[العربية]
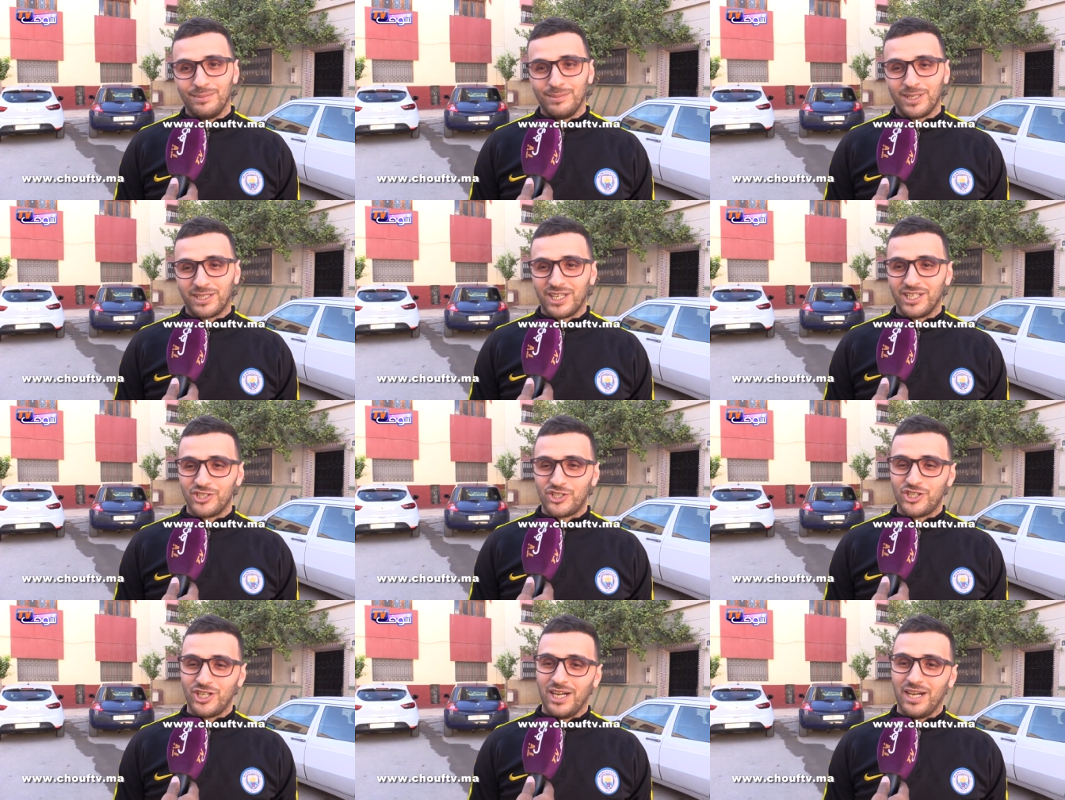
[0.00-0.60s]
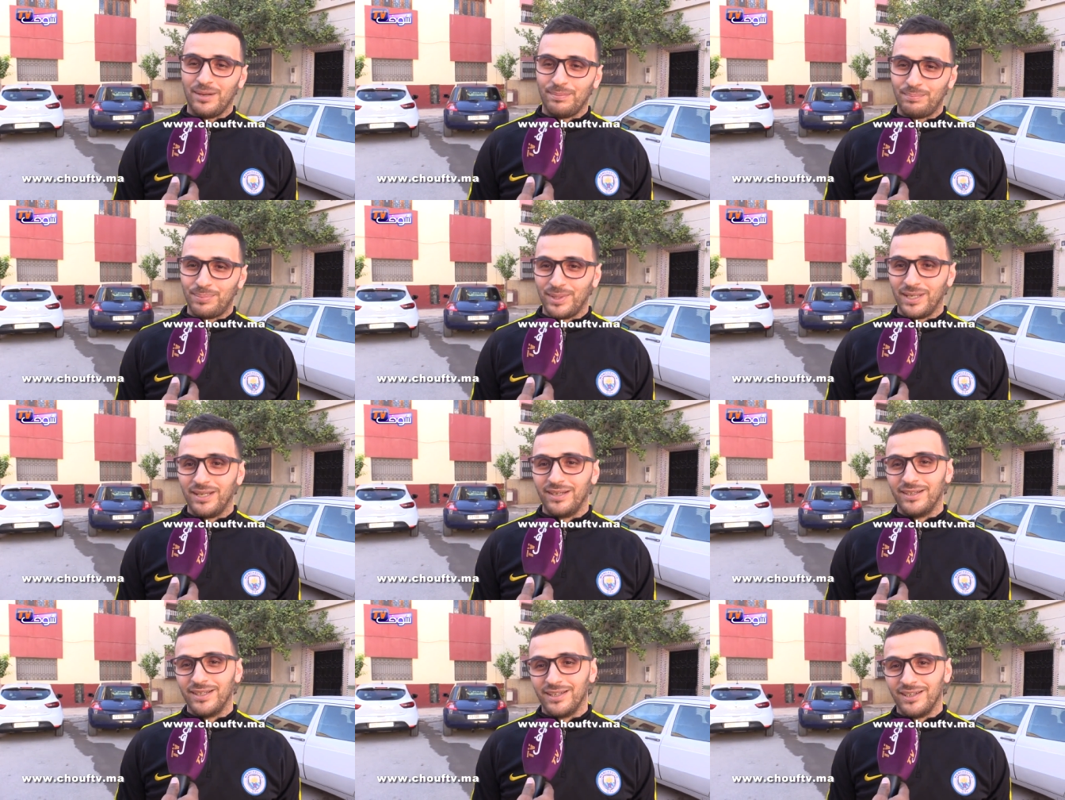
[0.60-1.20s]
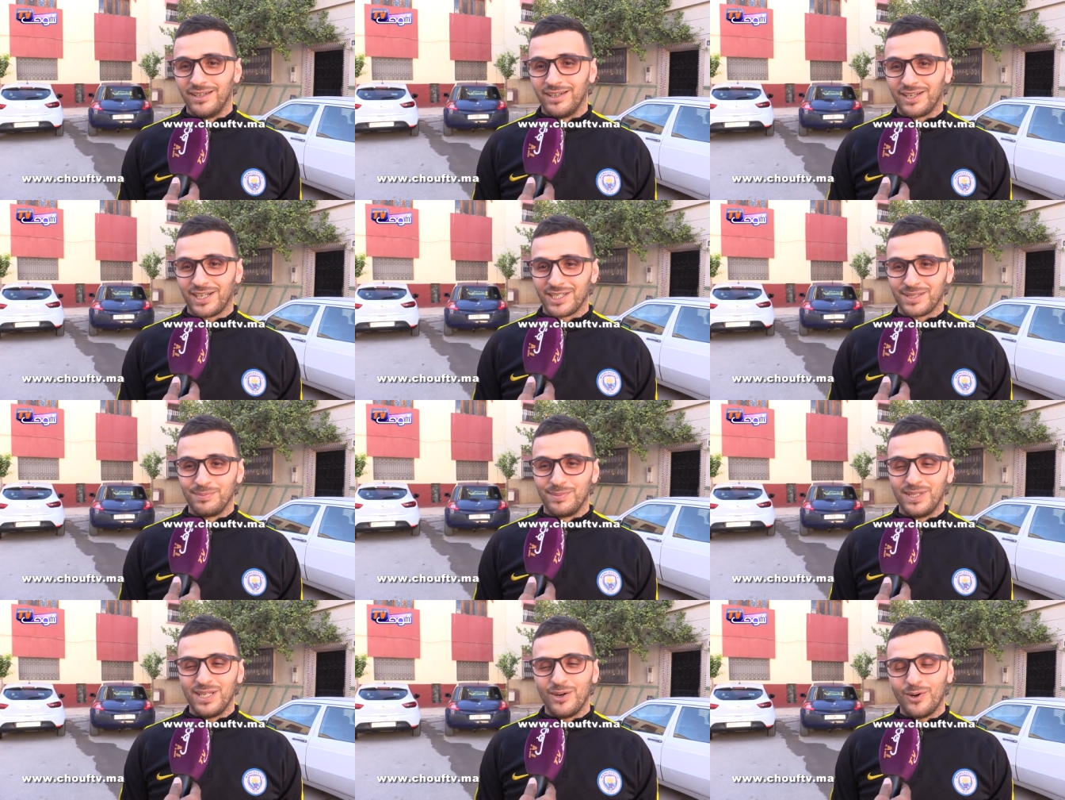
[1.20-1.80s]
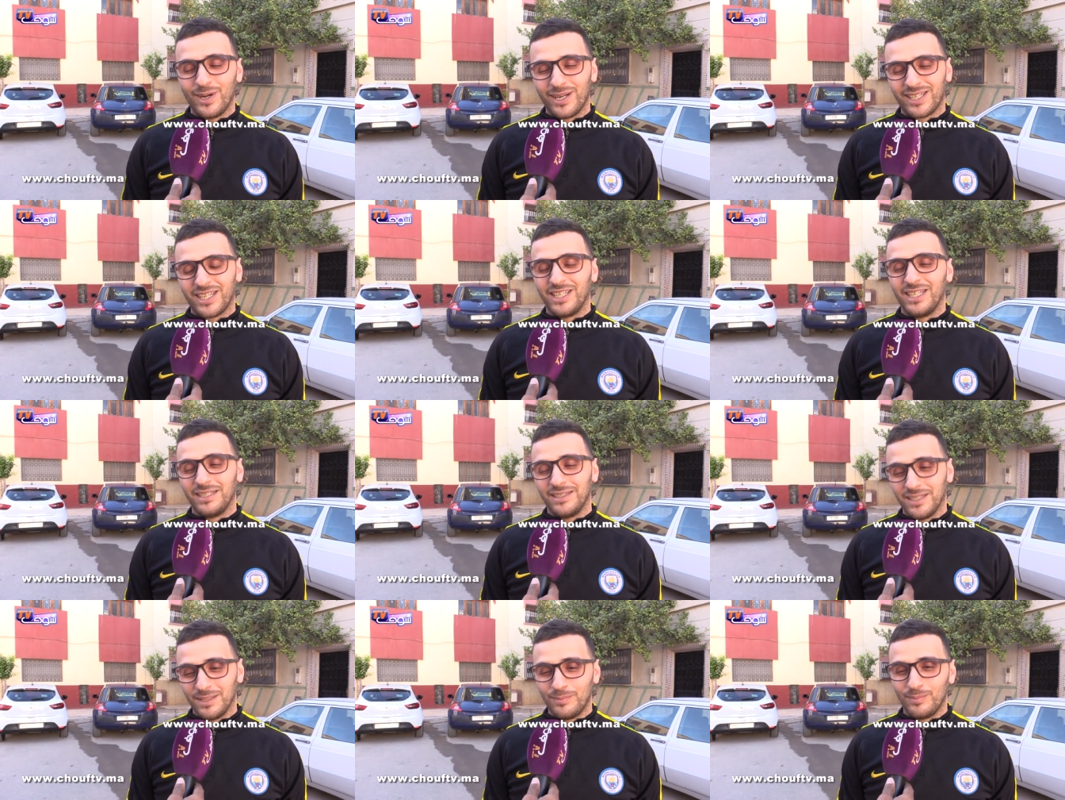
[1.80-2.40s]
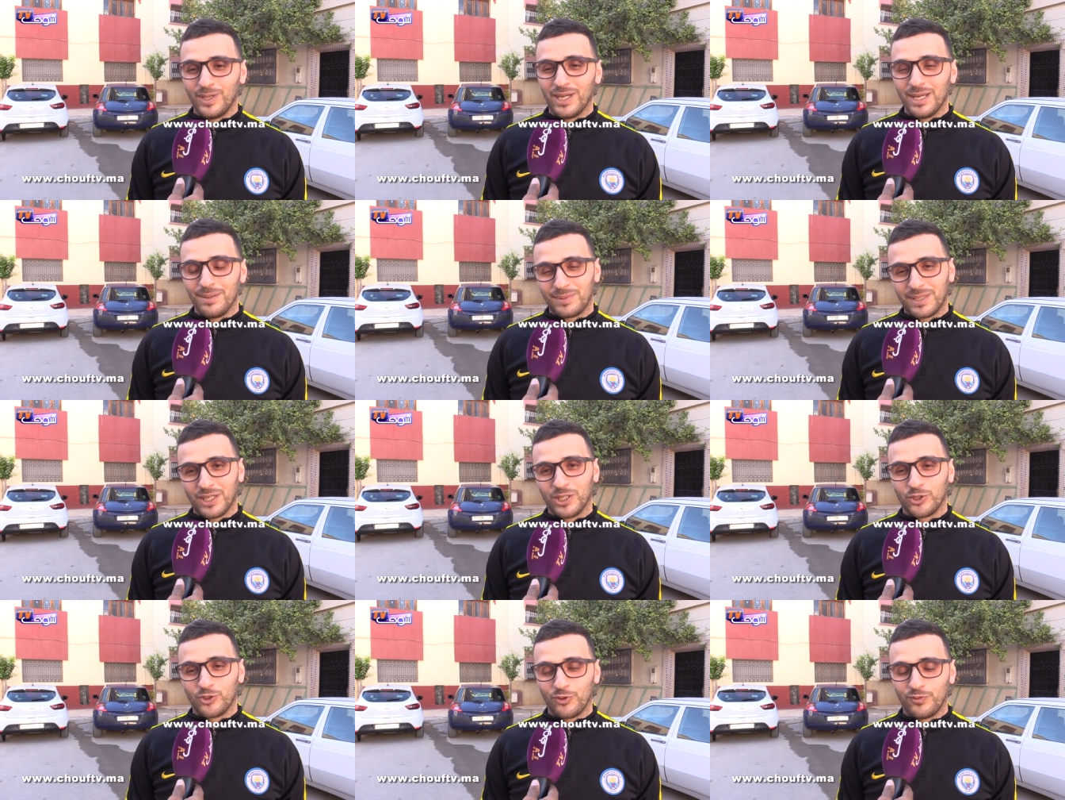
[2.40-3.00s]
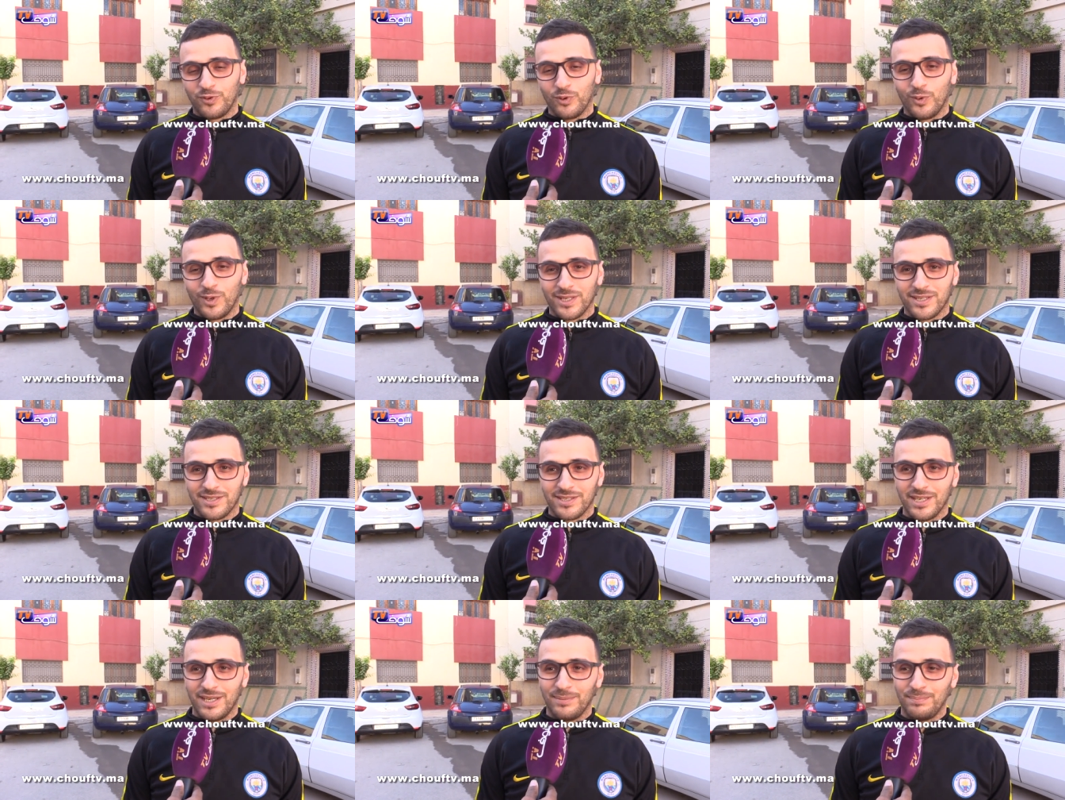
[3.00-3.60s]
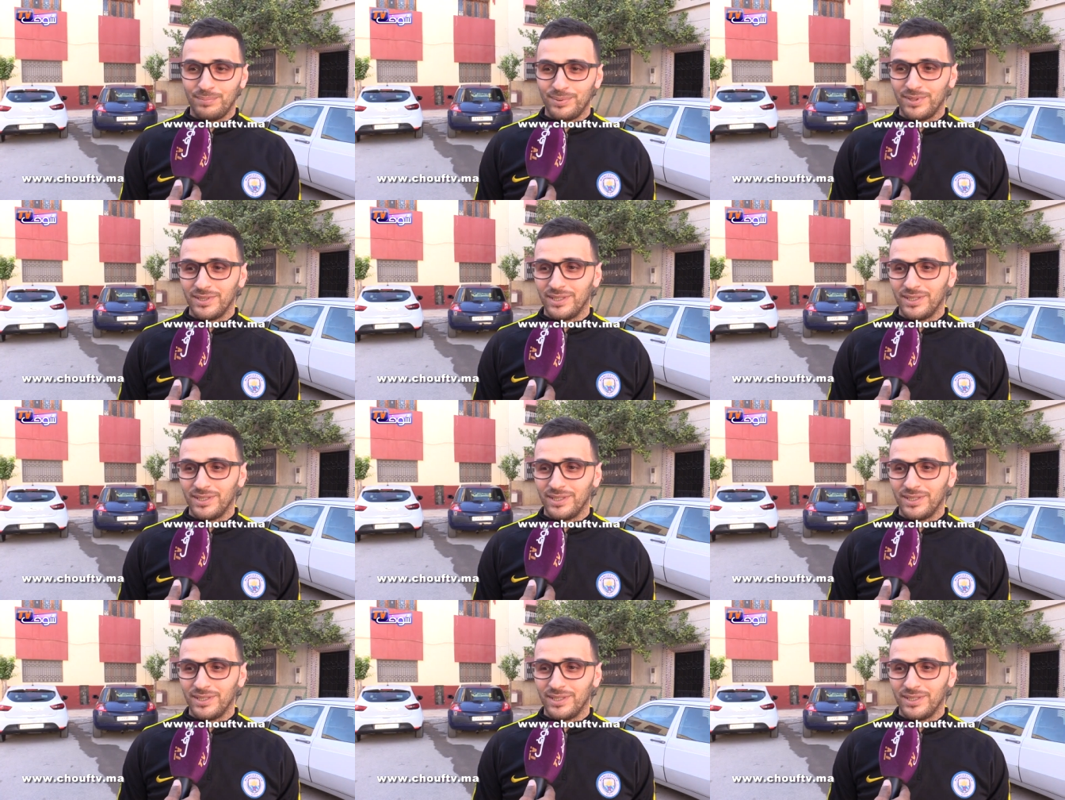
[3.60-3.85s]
ما كانش شي ابيل رسميه ولكن المهم كنهضروا في الواتساب